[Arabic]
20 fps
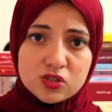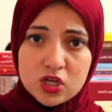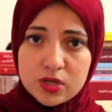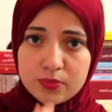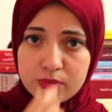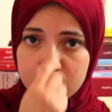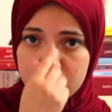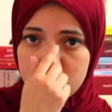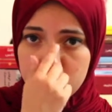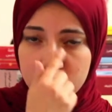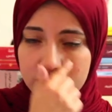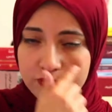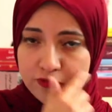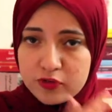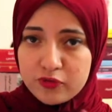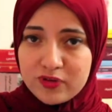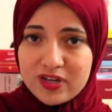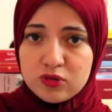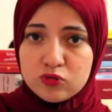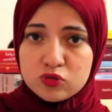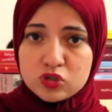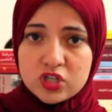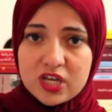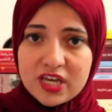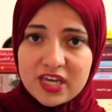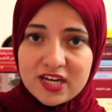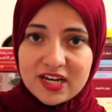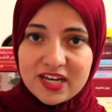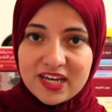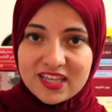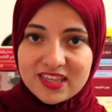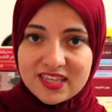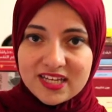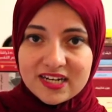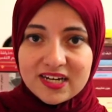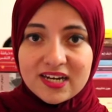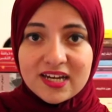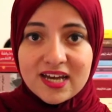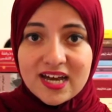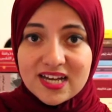صاحب البوكر في روايته الشهيرة
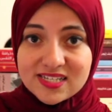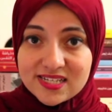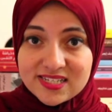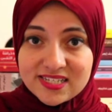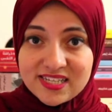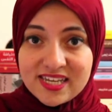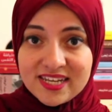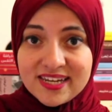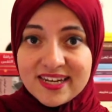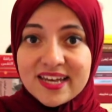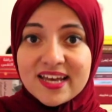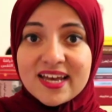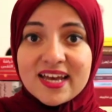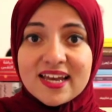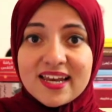جدا عزازيل